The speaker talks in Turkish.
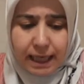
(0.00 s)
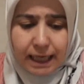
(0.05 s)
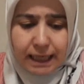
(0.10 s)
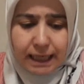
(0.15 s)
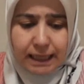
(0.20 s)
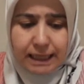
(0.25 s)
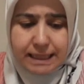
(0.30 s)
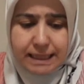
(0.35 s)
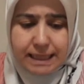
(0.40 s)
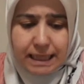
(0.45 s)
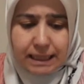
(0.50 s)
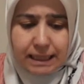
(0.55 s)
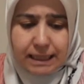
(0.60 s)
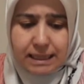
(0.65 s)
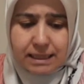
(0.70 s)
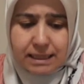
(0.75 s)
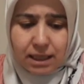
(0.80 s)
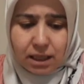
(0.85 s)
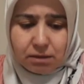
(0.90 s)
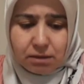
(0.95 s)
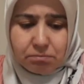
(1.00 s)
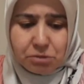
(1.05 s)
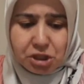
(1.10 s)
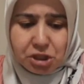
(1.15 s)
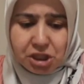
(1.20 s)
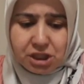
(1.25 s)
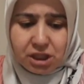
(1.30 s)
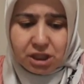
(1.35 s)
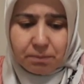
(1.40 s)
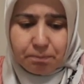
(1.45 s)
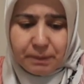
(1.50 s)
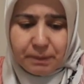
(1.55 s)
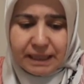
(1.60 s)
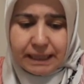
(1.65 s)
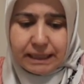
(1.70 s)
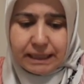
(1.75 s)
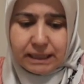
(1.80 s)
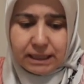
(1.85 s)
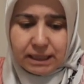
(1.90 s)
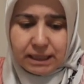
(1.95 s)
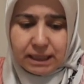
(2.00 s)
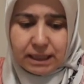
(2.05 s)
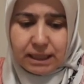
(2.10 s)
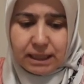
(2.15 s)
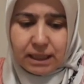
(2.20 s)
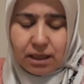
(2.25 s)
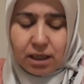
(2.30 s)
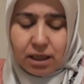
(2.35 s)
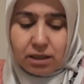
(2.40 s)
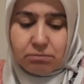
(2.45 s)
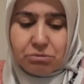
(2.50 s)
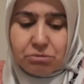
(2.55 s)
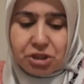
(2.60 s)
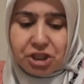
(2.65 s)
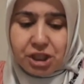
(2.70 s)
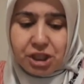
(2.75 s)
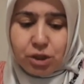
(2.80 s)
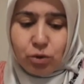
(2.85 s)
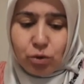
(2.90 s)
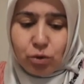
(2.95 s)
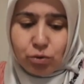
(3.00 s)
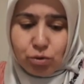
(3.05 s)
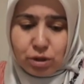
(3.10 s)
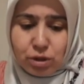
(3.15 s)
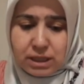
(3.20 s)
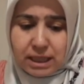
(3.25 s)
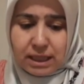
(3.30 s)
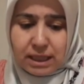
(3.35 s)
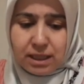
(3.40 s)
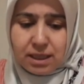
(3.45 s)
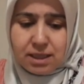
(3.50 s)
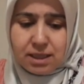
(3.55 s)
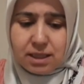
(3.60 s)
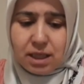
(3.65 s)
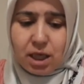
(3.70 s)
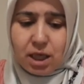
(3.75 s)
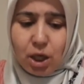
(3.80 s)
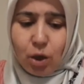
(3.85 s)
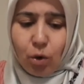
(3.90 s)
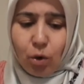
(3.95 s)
58 60 42 67 38